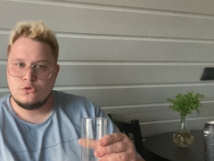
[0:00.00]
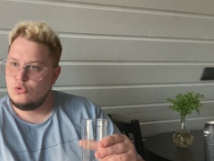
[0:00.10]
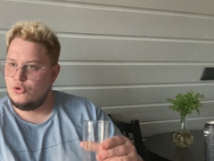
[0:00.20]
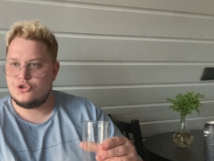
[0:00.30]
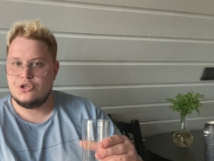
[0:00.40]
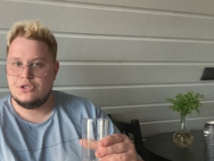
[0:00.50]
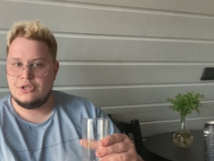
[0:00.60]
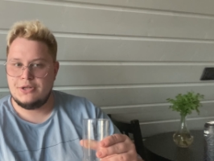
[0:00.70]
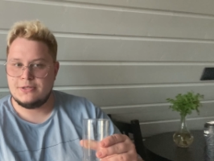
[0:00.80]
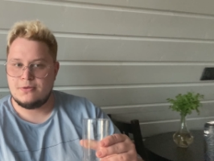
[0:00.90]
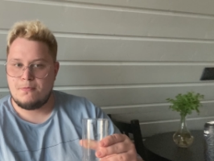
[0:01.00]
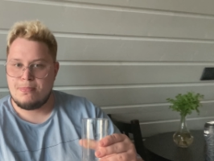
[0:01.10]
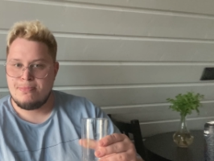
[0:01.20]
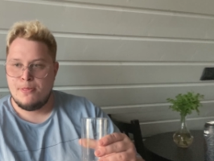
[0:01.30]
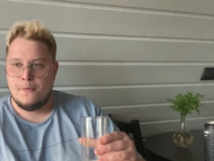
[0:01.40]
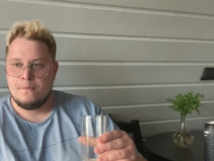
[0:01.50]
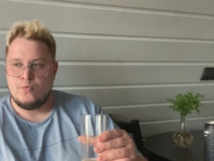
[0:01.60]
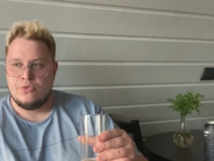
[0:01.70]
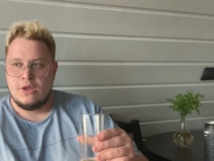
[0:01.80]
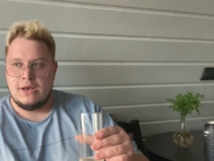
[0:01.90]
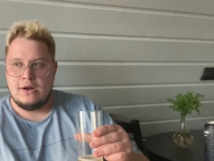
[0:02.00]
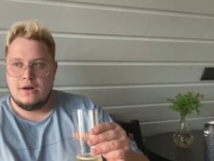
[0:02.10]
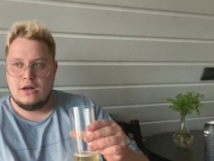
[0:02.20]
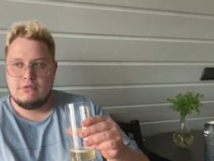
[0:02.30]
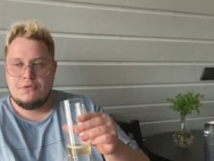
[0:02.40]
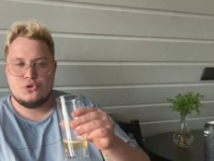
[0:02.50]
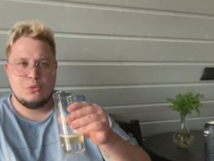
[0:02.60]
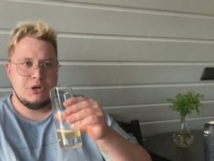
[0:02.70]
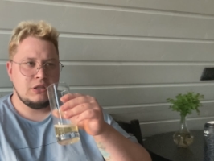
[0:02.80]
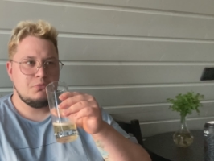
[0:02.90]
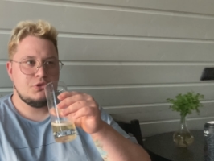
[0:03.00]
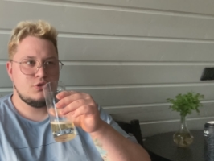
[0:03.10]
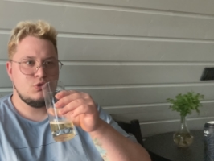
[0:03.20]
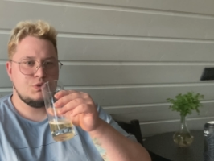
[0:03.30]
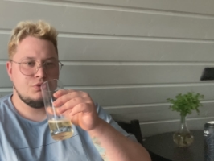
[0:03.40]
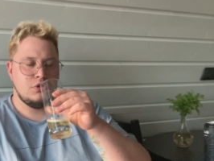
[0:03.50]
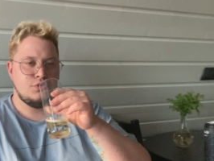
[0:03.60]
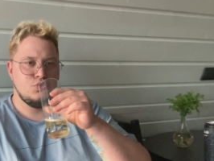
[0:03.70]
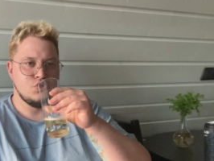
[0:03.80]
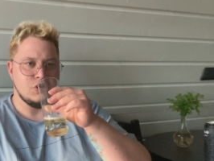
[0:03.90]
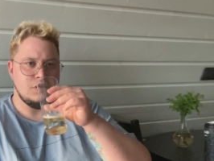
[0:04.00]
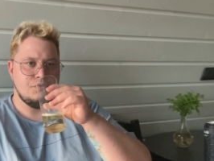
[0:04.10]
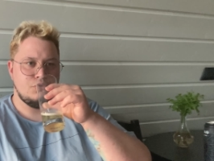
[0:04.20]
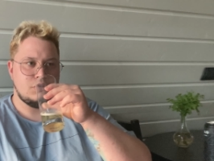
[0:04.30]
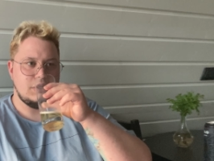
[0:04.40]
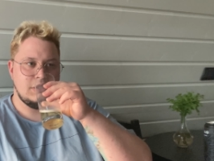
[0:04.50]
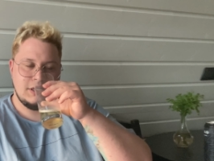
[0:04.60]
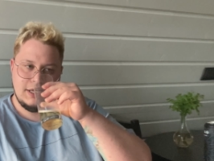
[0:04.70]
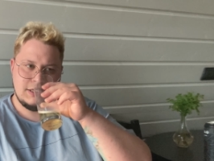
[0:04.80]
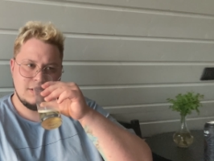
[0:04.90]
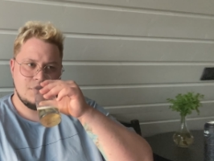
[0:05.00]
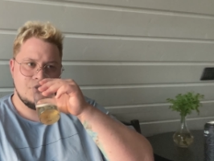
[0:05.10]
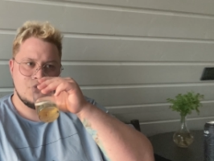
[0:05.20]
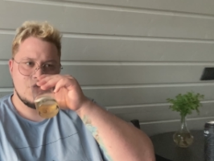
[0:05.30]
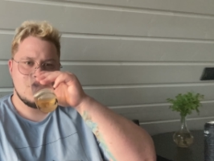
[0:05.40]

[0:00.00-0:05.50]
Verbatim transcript: Очень интересно. А во всем этом присутствует ли вкус вот энергетика,